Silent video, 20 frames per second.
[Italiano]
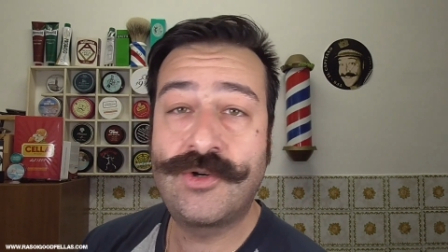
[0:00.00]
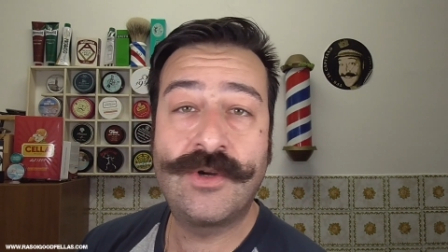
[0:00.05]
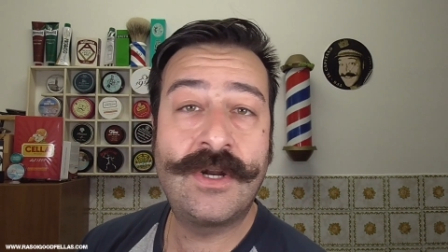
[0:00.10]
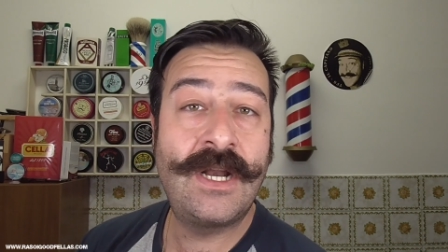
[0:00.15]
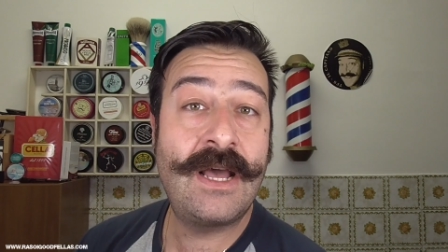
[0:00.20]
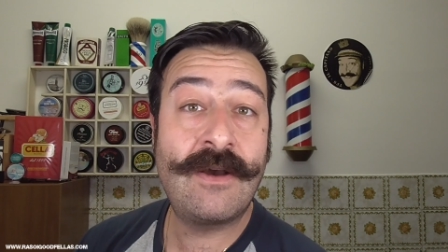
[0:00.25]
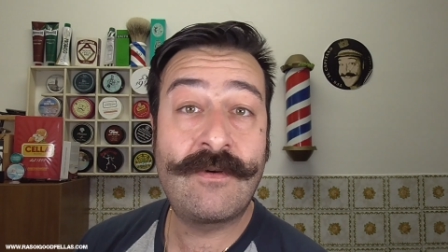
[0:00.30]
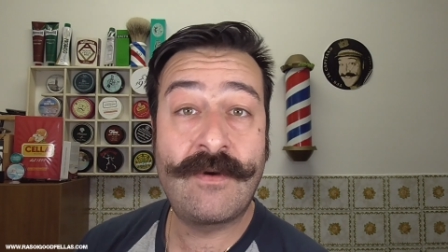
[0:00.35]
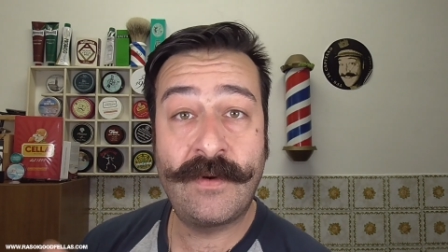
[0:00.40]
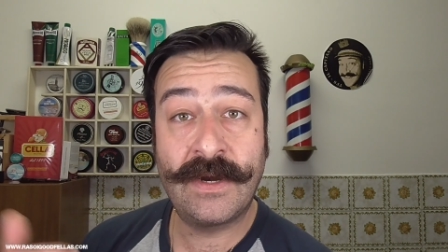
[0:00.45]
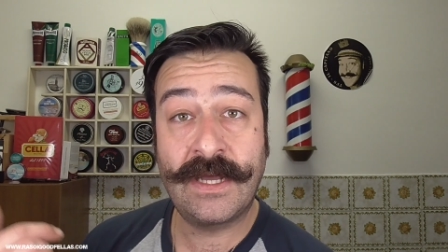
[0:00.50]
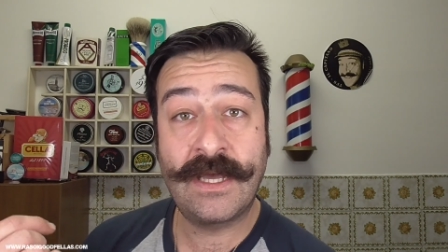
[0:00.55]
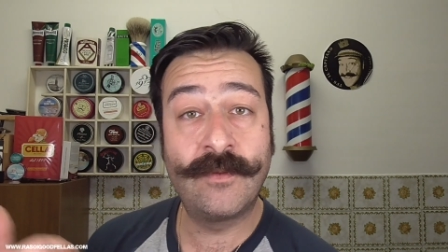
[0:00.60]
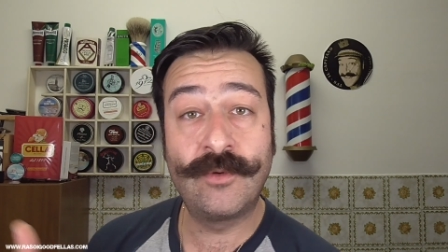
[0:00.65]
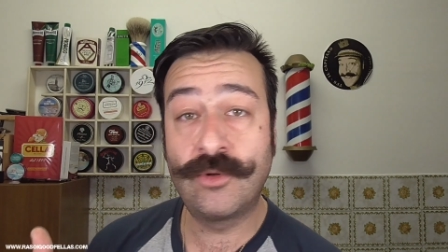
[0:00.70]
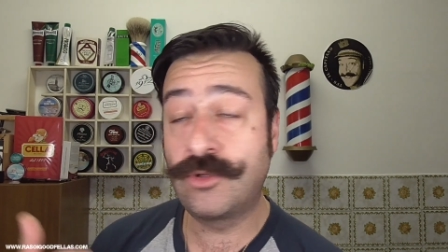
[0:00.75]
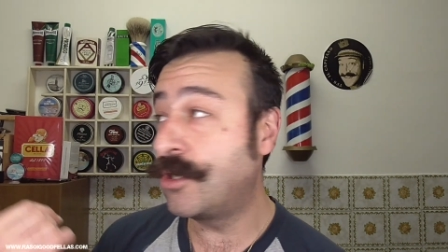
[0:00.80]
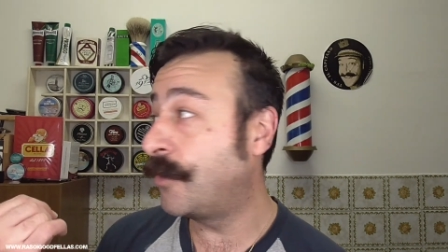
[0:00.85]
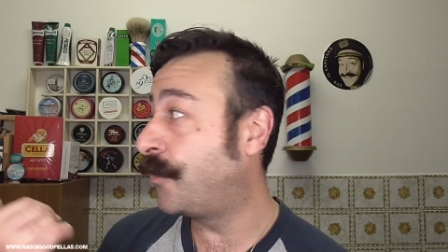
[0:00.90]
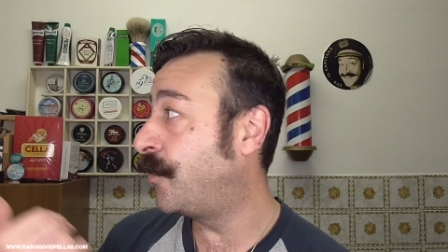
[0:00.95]
scorrere l'acqua perché
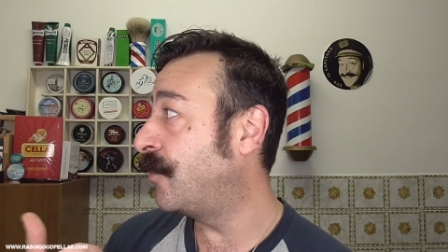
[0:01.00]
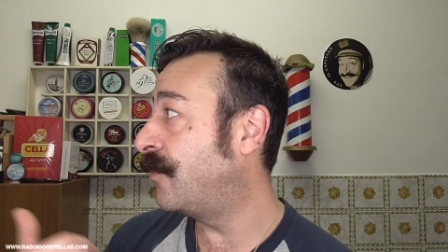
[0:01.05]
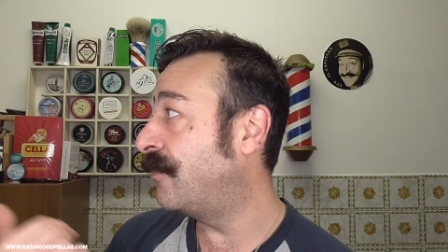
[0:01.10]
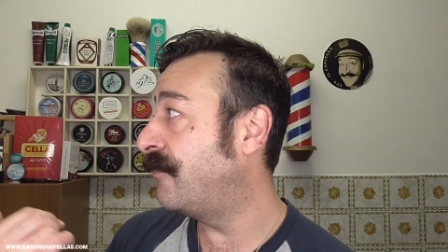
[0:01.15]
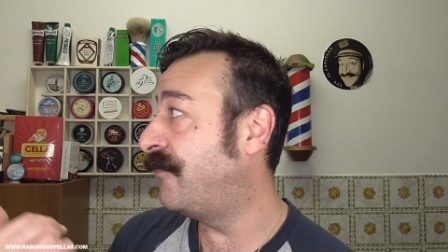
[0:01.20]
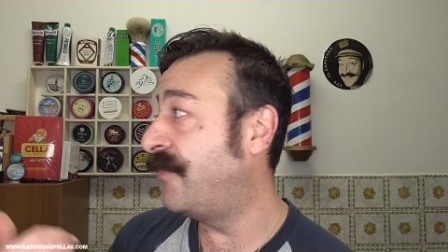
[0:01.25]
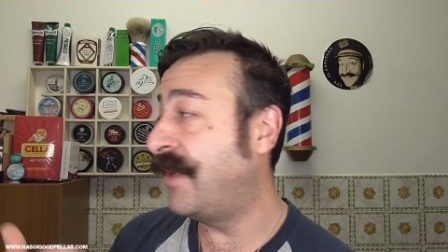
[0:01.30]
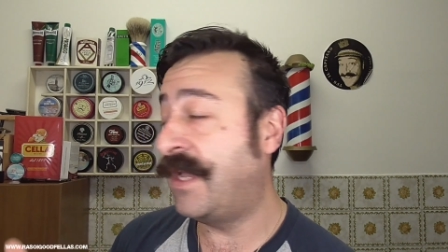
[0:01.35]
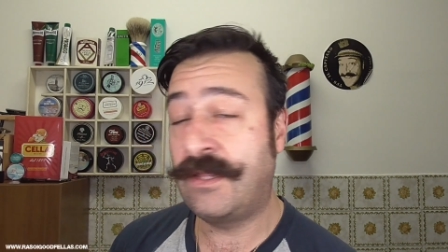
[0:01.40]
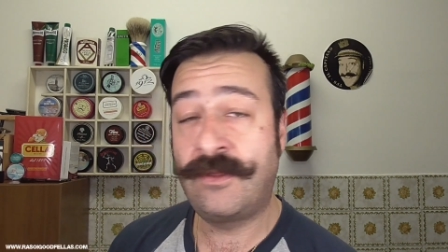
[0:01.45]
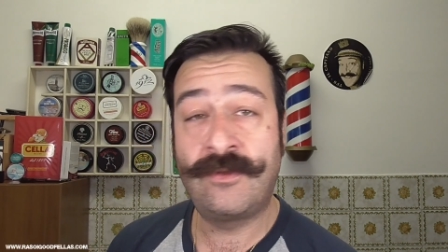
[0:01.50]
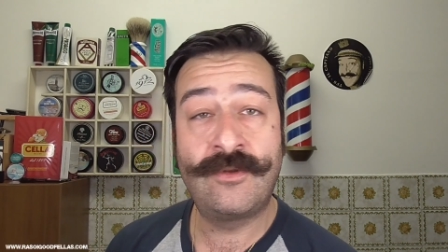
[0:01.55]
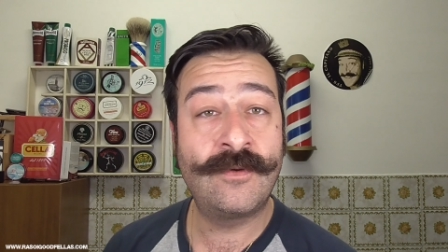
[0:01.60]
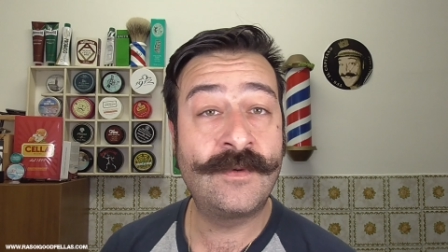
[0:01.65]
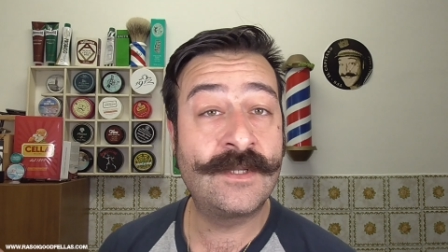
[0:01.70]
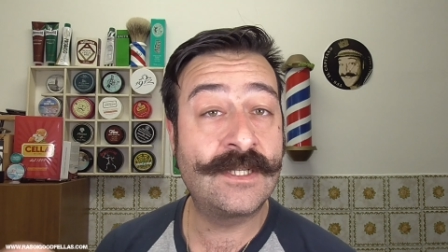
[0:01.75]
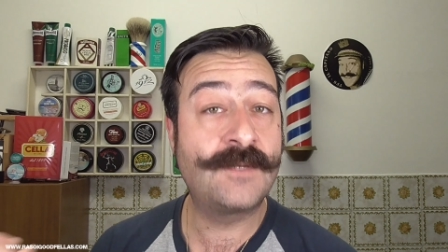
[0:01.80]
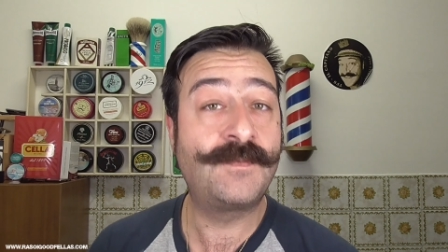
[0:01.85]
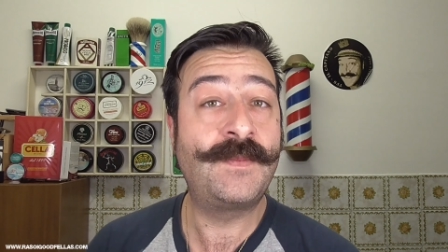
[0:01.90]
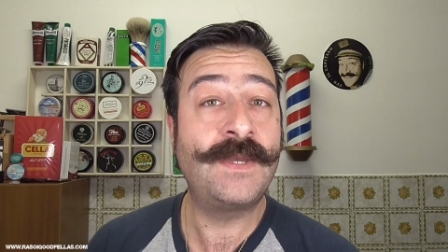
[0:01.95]
purtroppo col vento
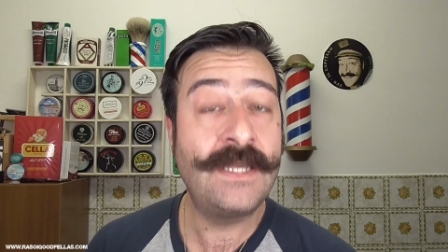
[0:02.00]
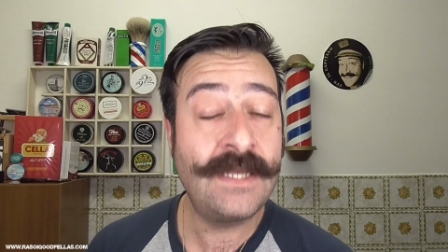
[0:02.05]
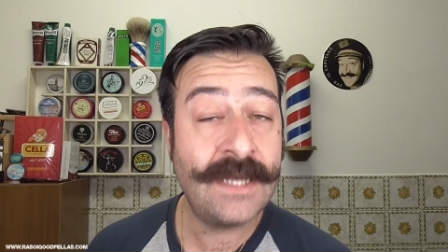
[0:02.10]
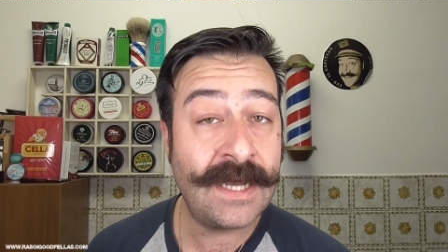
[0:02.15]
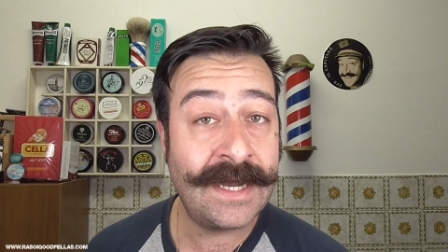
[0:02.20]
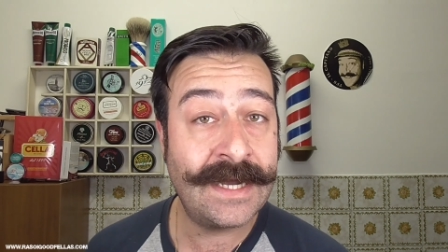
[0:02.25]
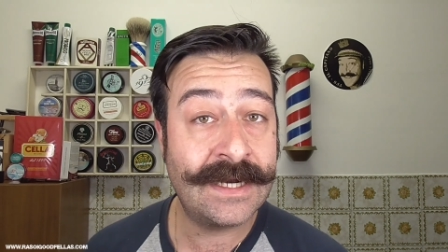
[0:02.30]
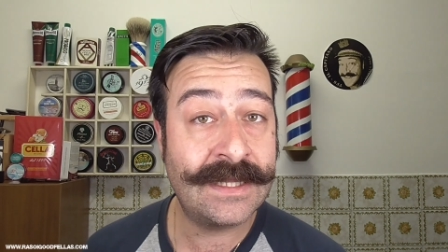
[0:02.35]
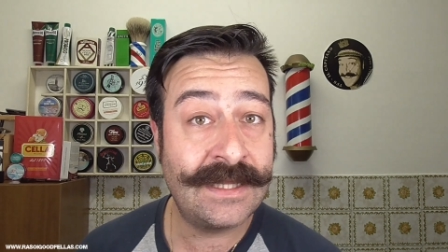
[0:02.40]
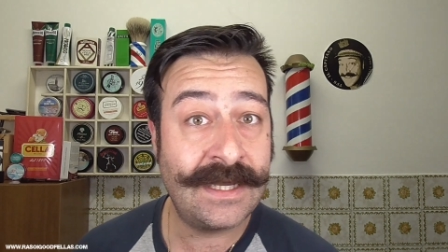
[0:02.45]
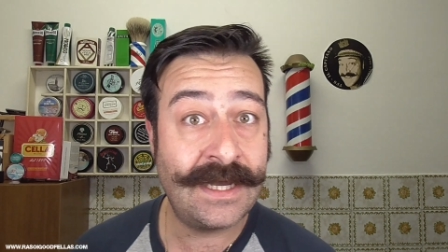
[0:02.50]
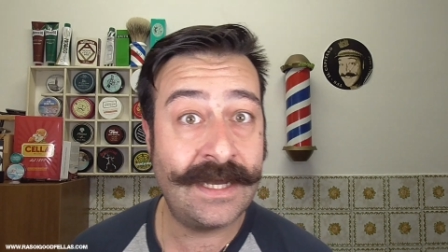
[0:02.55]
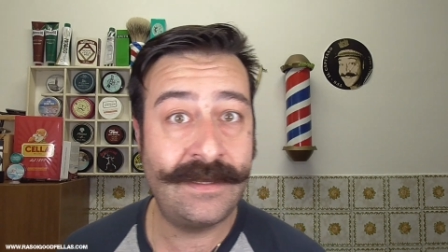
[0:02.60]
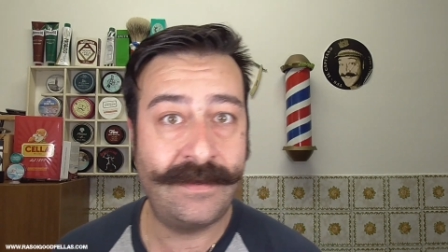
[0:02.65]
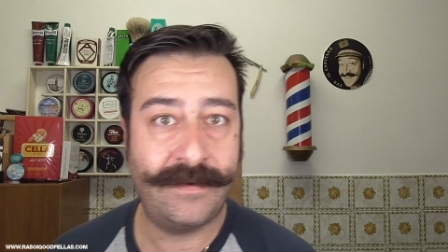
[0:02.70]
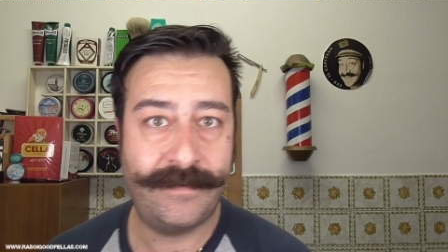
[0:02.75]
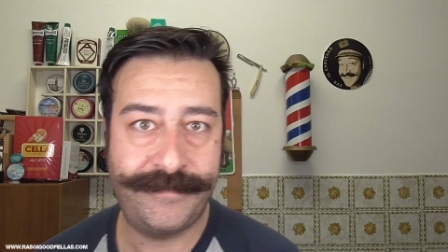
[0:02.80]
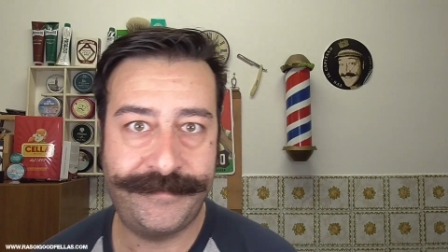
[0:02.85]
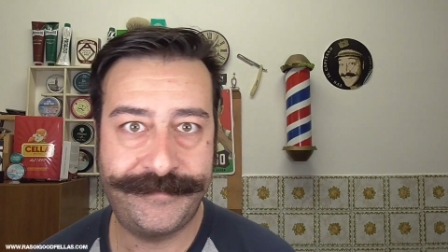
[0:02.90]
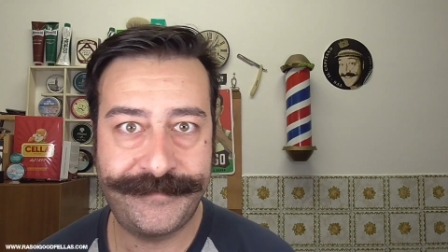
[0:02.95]
mi si spegne la
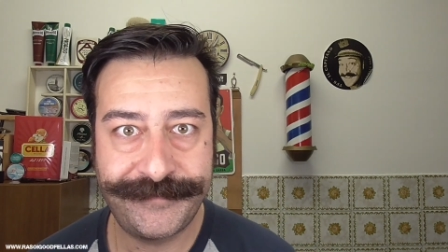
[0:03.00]
cardaia